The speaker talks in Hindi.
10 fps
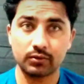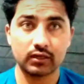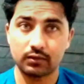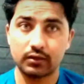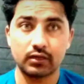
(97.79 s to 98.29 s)
वालों का
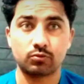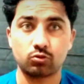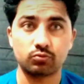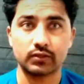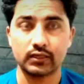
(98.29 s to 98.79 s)
मेडिकल माइन
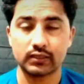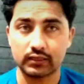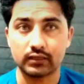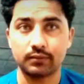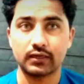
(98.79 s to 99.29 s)
आपको खुद बताया
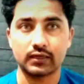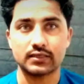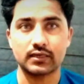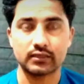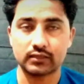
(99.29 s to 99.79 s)
था कि इनका मेडिकल
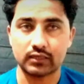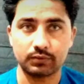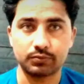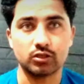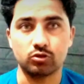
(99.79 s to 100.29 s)
स्टार्ट था
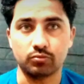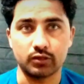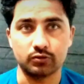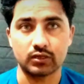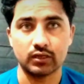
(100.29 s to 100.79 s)
तकरीबन पिछले दो
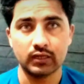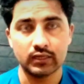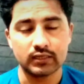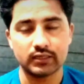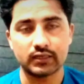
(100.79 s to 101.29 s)
महीनों से
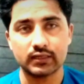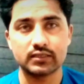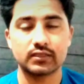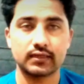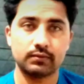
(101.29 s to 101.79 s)
ठीक है ना
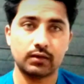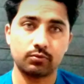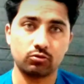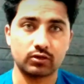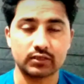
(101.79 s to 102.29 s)
इसी तरह जब
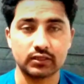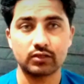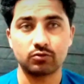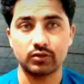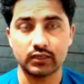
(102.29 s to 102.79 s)
आप लोग का
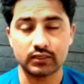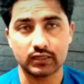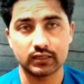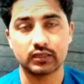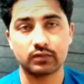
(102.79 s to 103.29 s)
ट्रेनिंग की कोई डेट
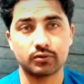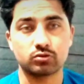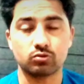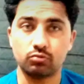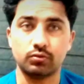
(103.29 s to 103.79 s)
आएगी इनके
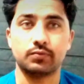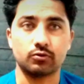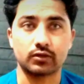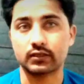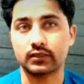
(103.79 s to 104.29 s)
पास तो वो भी
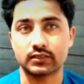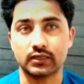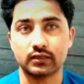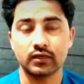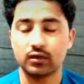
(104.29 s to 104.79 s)
आप लोग का ट्रेनिंग
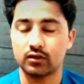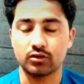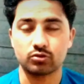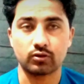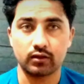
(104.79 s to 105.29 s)

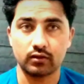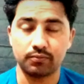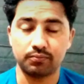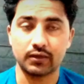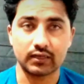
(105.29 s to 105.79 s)
स्टार्ट सॉरी
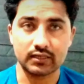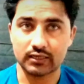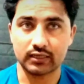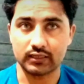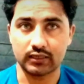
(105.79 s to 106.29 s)
मेडिकल
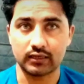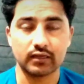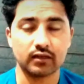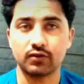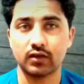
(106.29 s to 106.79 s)
स्टार्ट कर
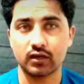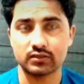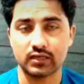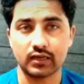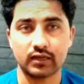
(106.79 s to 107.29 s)
देंगे लेकिन
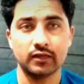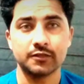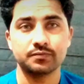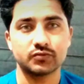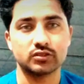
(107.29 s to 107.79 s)
फिलहाल जाहिर है
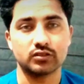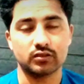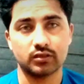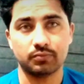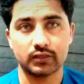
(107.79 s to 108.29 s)

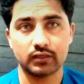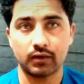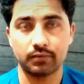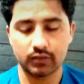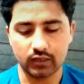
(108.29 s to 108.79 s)
हम्म। जब
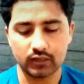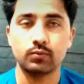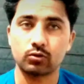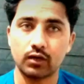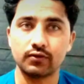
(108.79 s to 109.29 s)
मतलब आपके हाँ
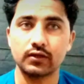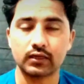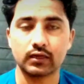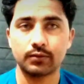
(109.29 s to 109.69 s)
वो काफ़ी लड़के